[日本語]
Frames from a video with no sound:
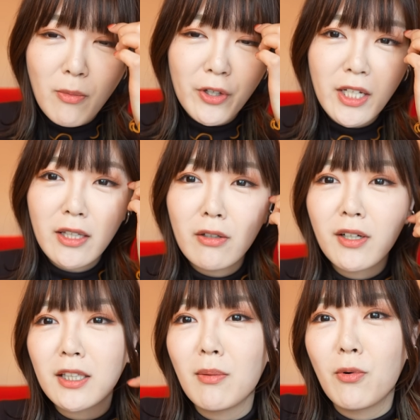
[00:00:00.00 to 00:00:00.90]
もう入れてる
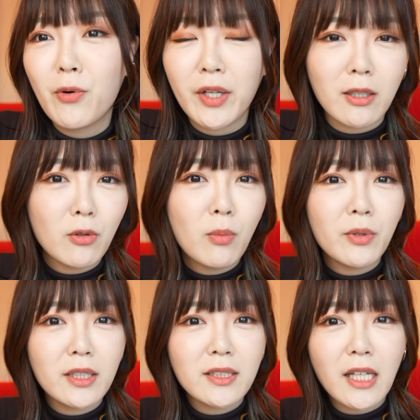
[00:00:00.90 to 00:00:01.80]
方も多いかと思
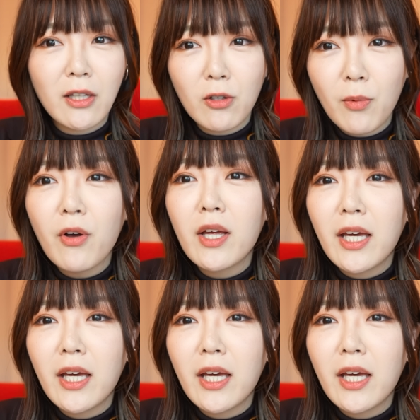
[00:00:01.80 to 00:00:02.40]
うんですけれども、